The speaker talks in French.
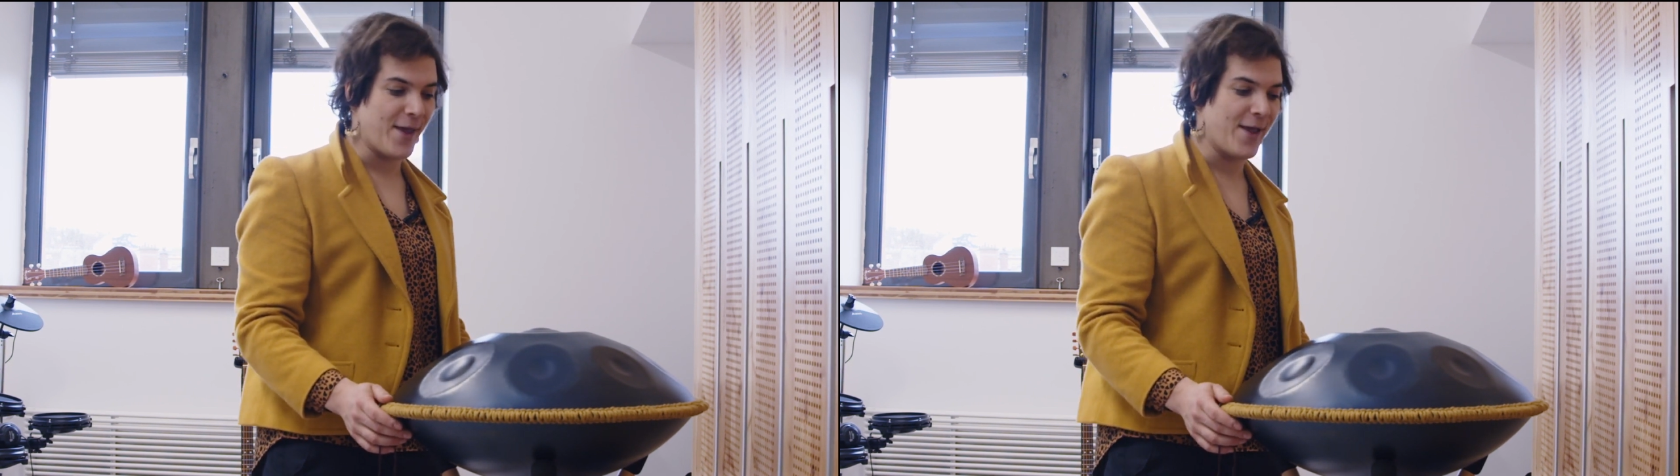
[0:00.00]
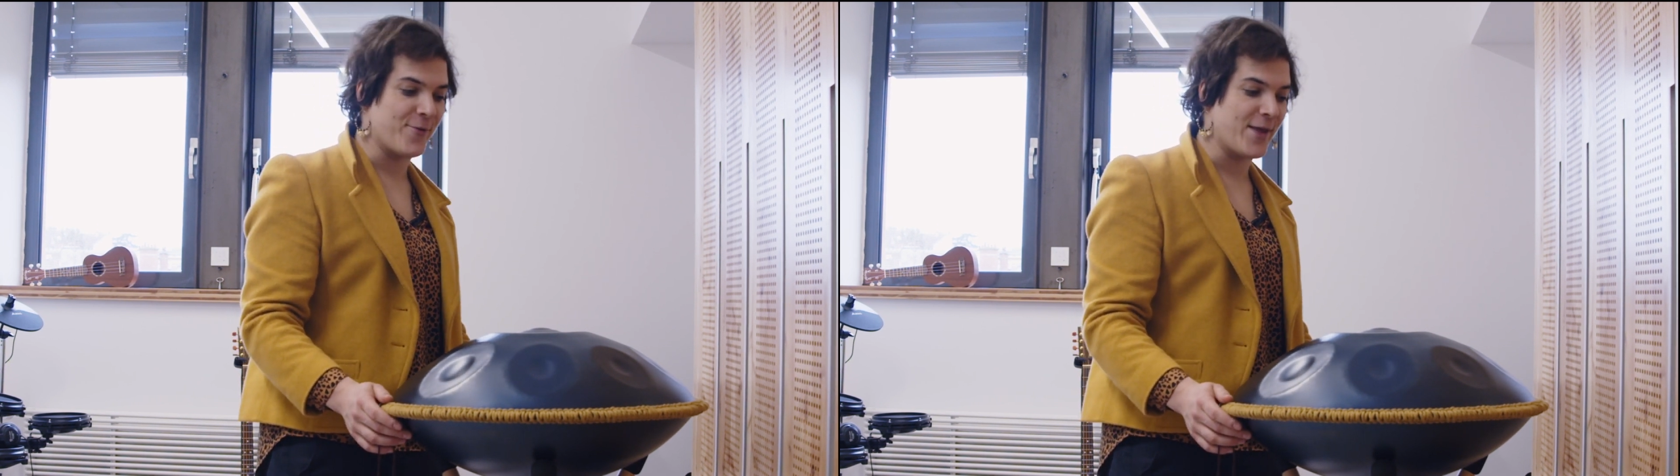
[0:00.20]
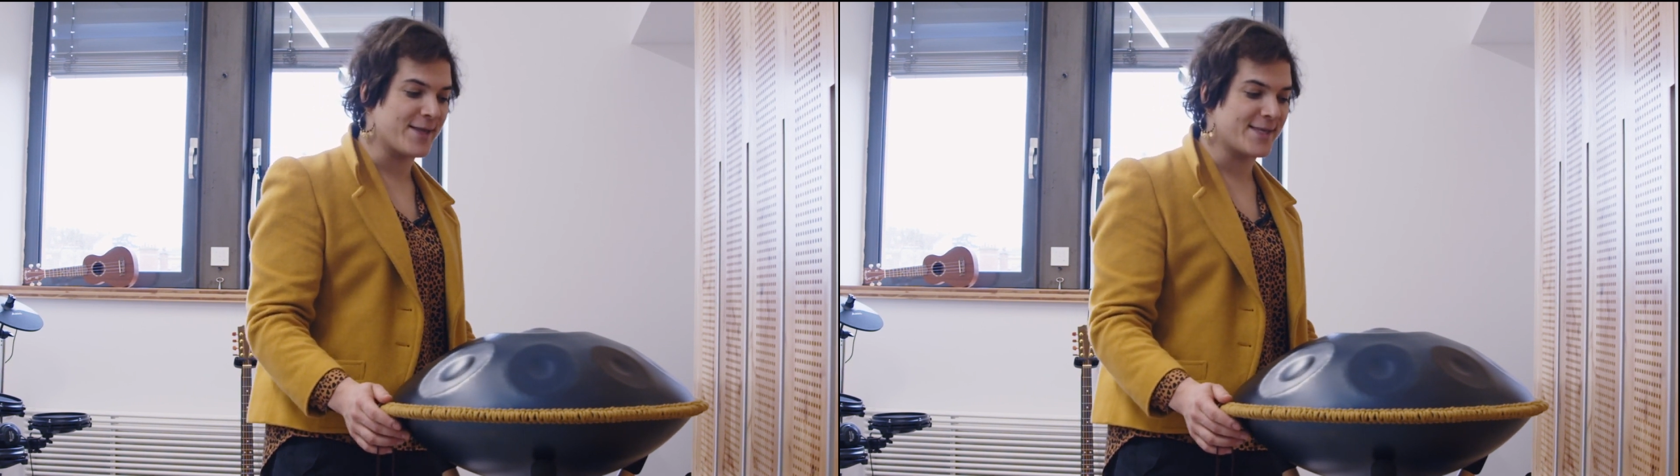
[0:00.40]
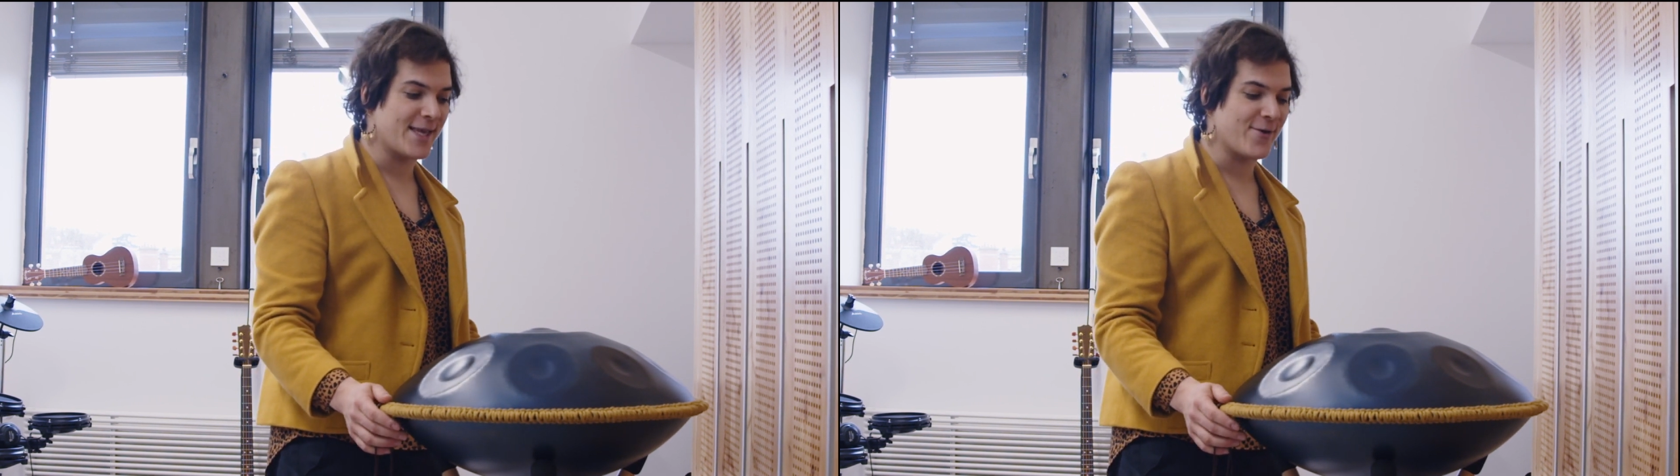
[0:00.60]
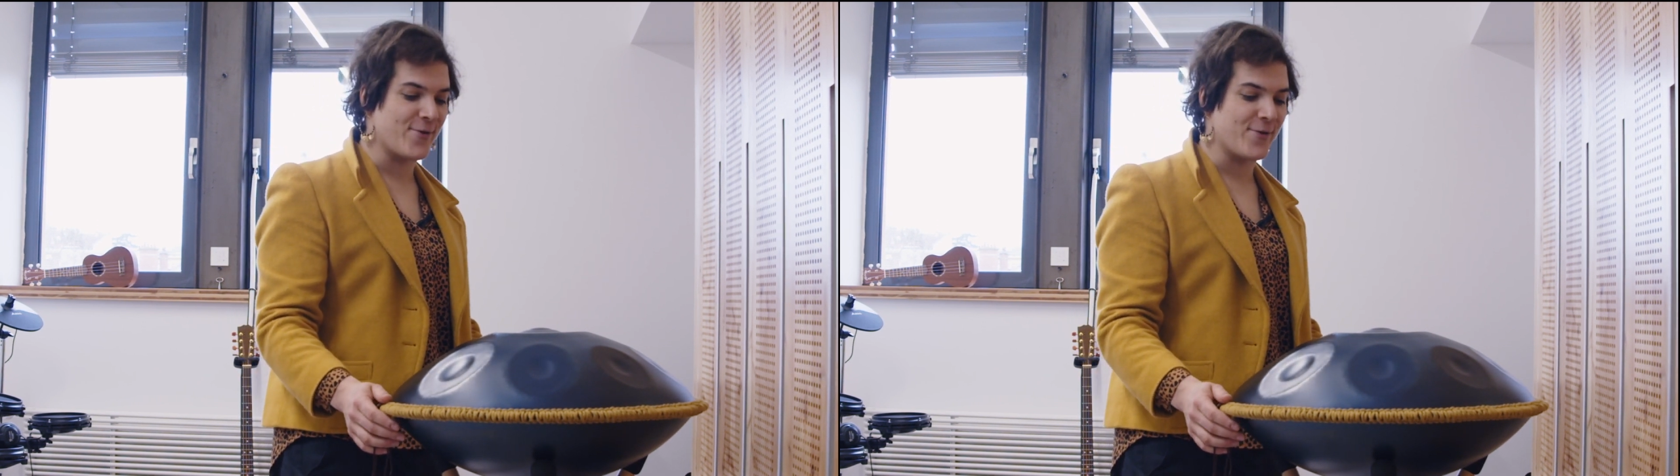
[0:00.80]
et en
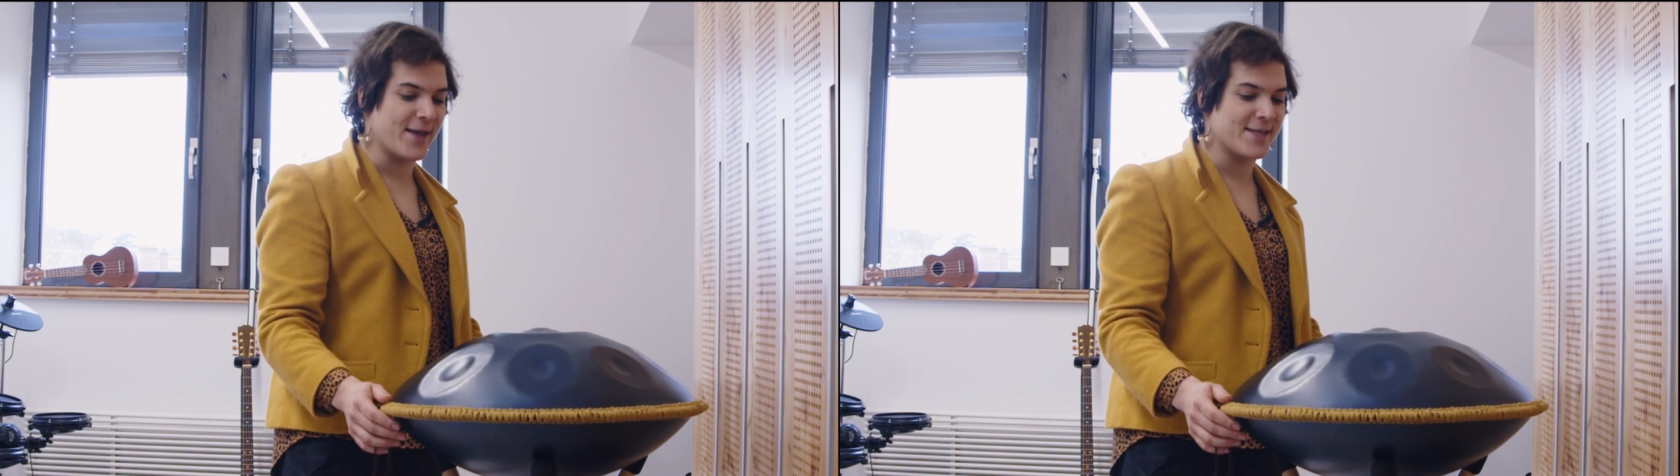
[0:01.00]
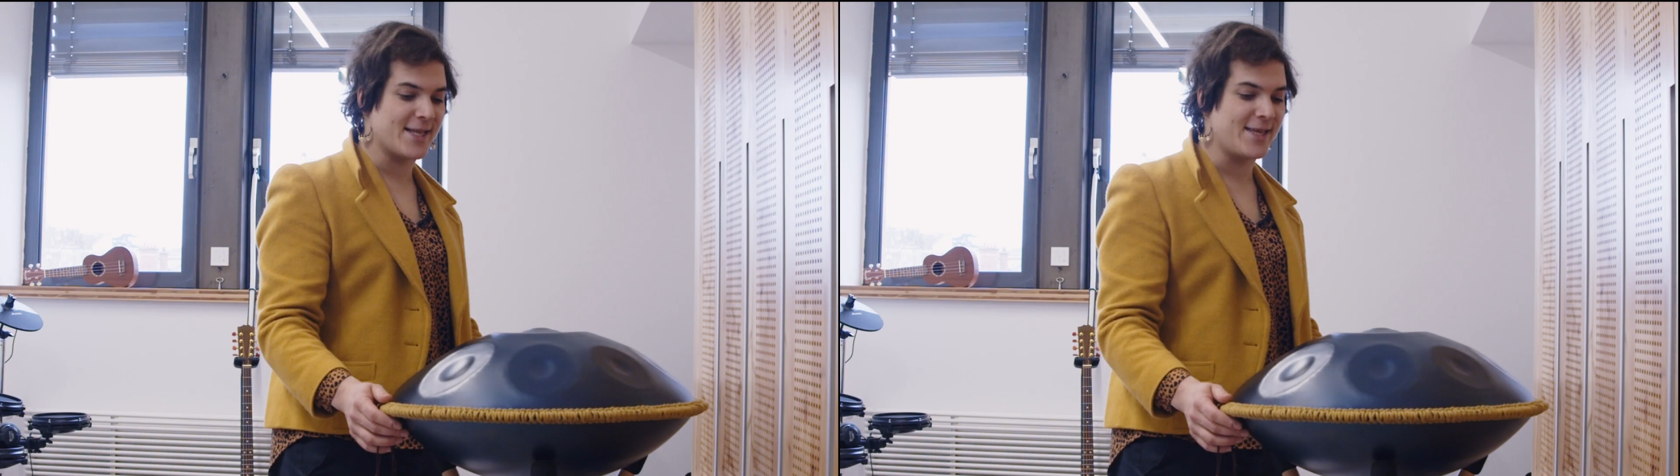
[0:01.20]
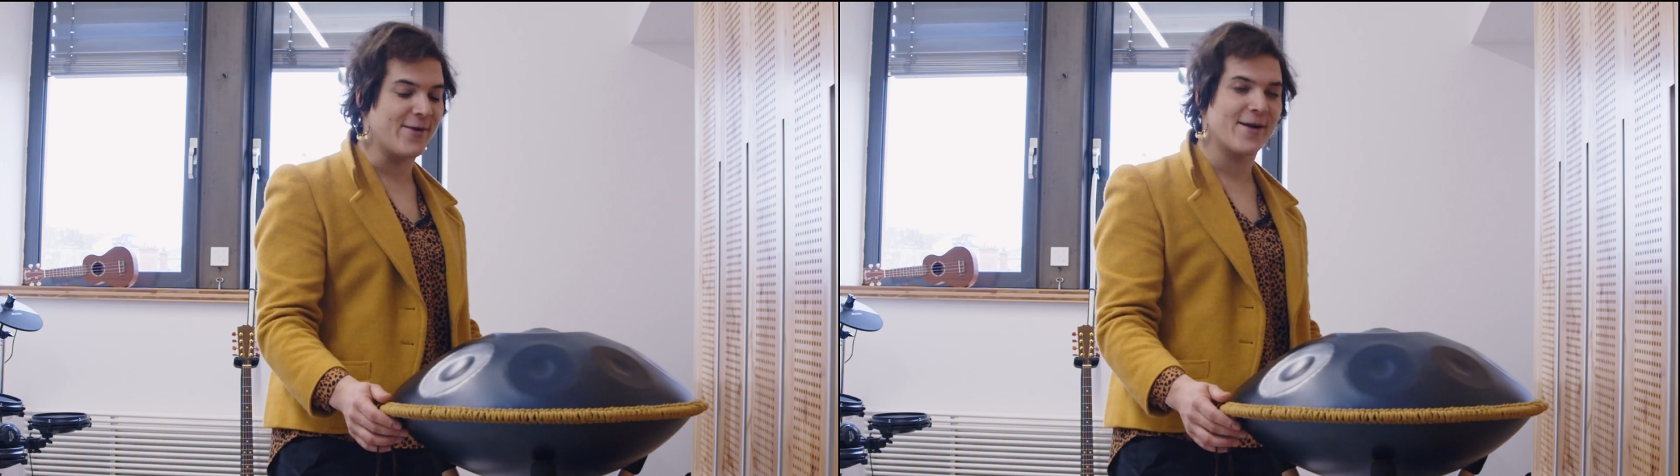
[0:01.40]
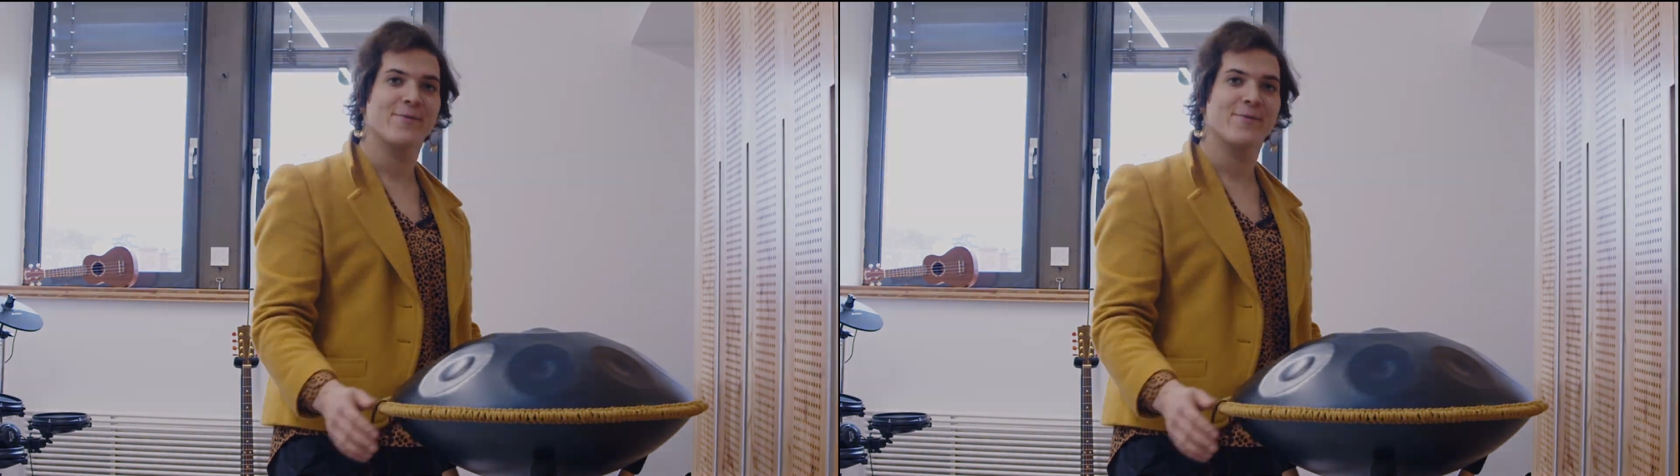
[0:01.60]
accès libre.